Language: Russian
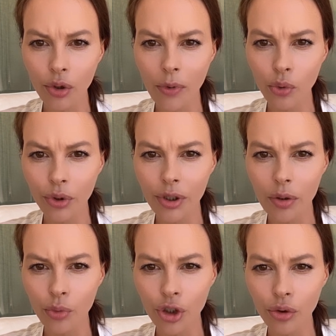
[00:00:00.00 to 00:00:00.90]
не могу найти
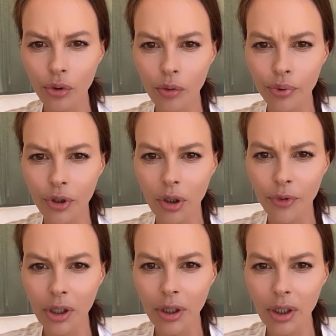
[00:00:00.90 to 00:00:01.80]
мужчину, как будто на
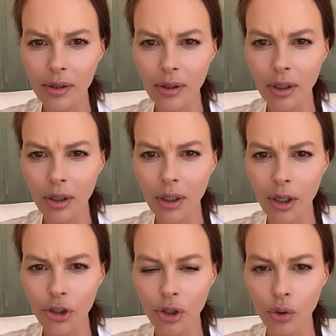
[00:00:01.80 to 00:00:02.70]
мне крест, никогда
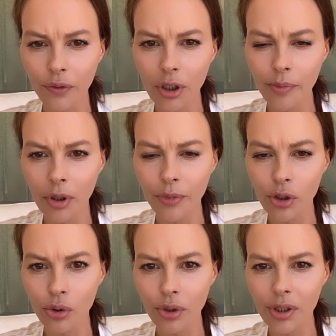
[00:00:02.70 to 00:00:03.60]
раньше такого не было, мне
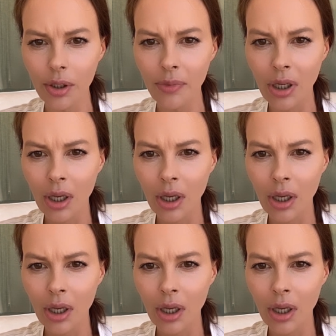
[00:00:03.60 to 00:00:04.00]
47.